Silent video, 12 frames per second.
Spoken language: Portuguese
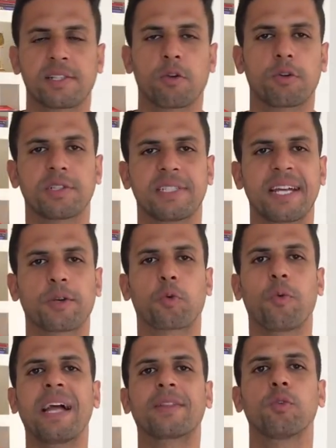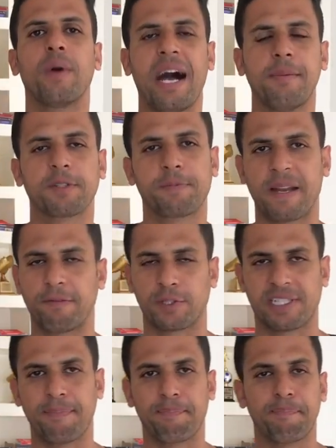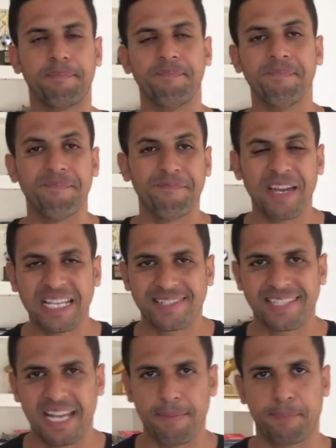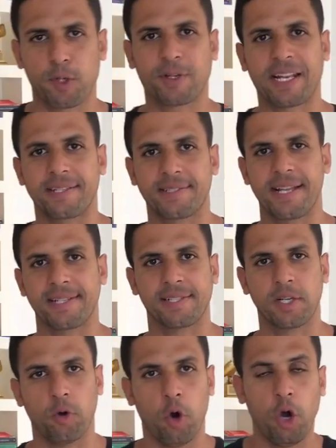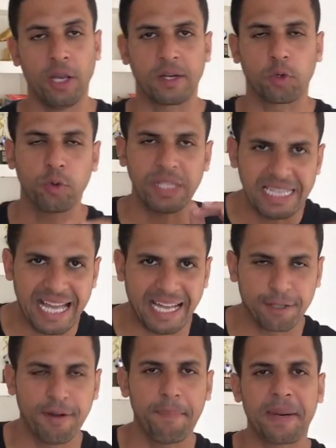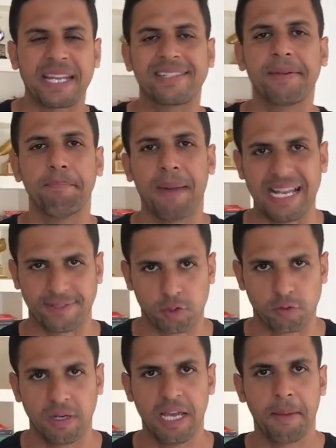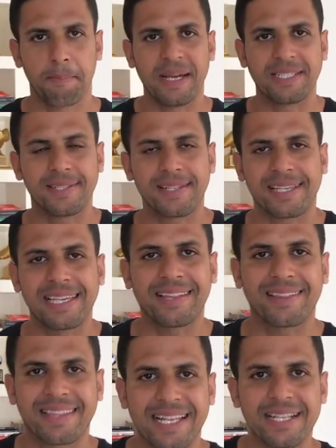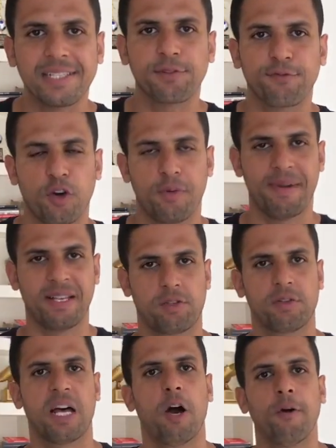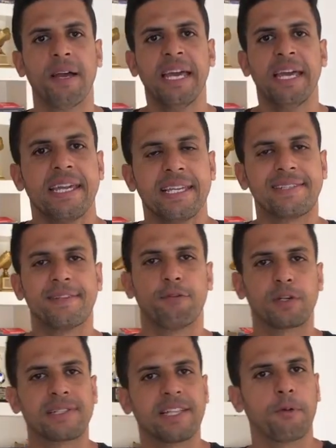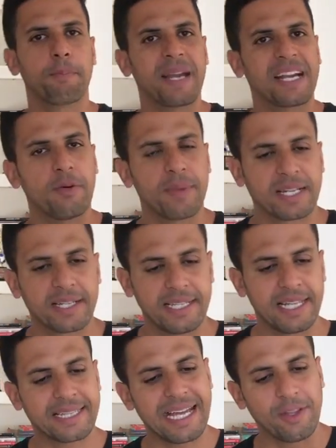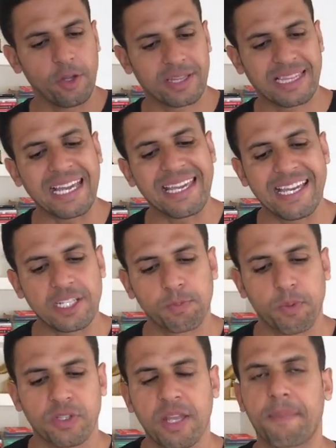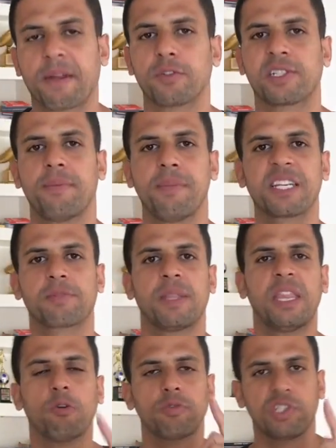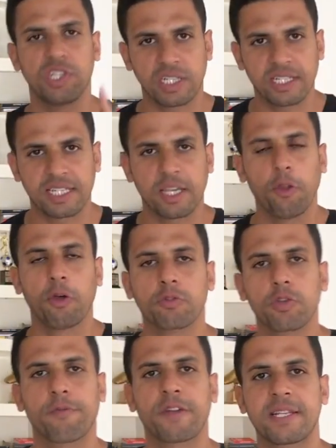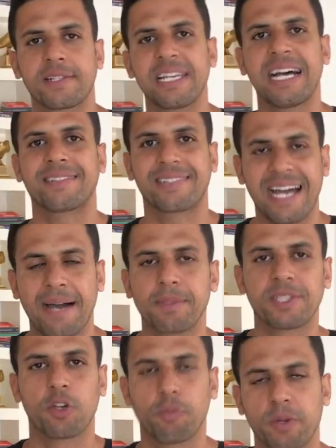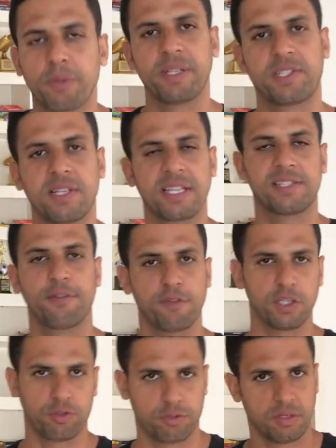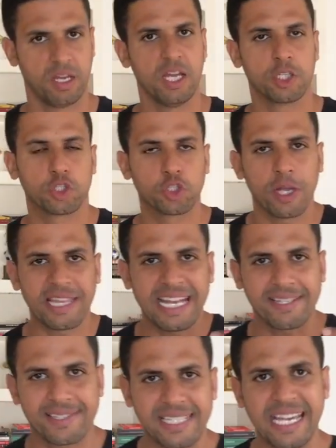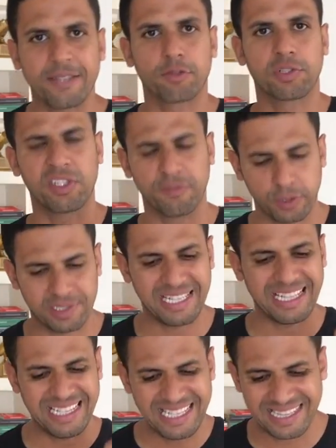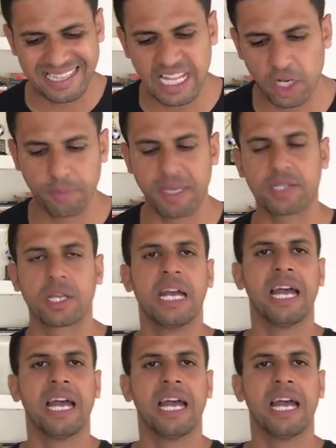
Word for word: que eu considero quatro armas para você vencer a procrastinação. Olha, cuidado, vai parecer básico, mas isso aqui é transformacional. E se você não pegar uma caneta, anotar e responder para você mesmo, não diga que eu não te ofereci as armas que eu prometi nesse vídeo. Só dá certo se você literalmente